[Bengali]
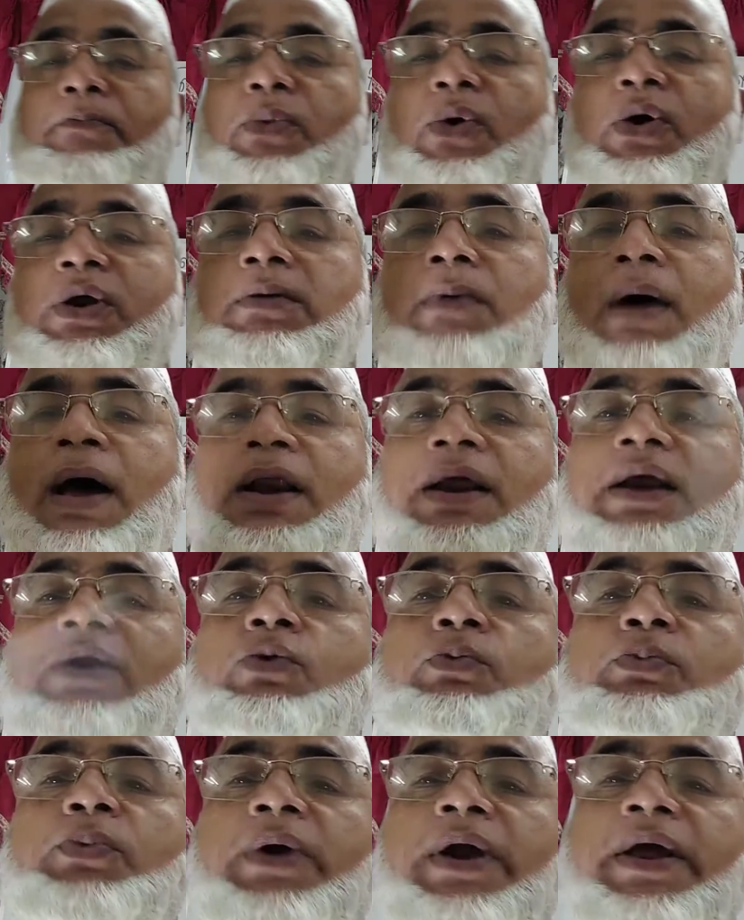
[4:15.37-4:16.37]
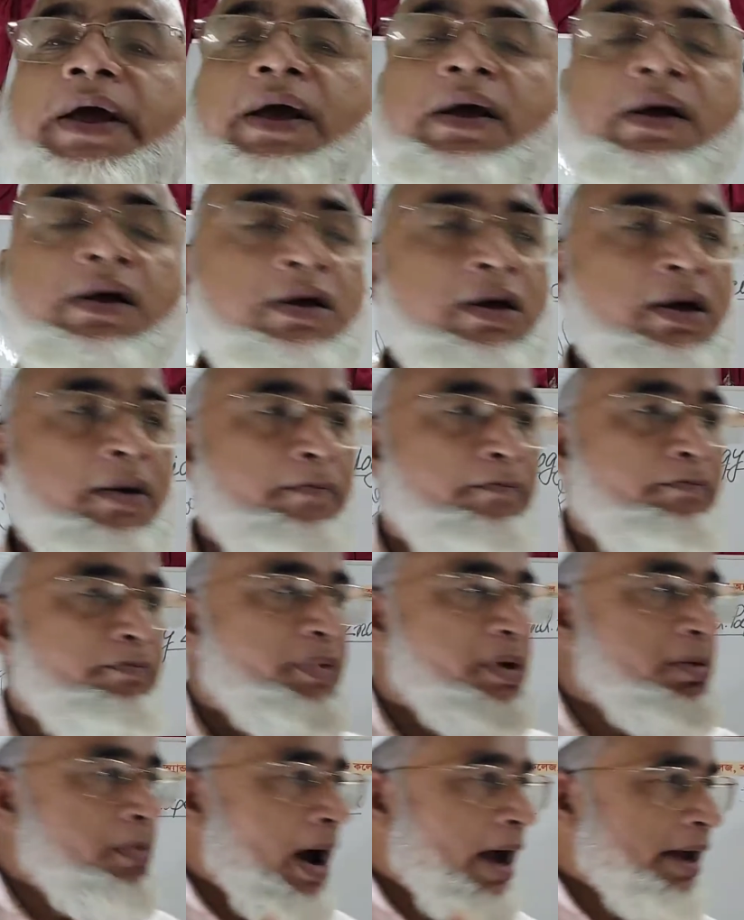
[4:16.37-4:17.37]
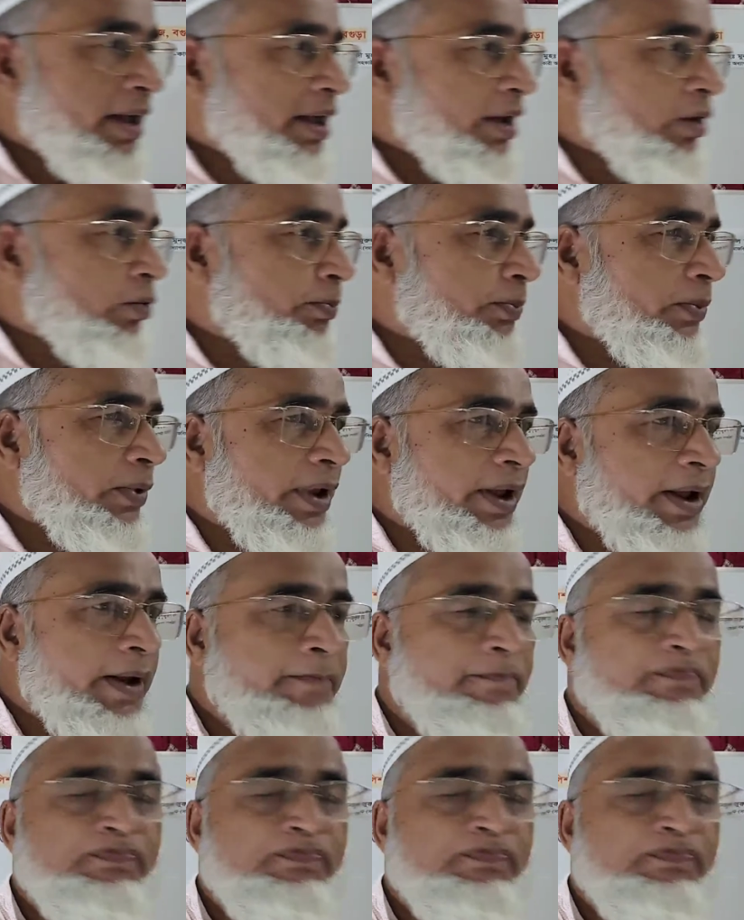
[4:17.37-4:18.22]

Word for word: পরিবারের উপরে বিবাহের উপরে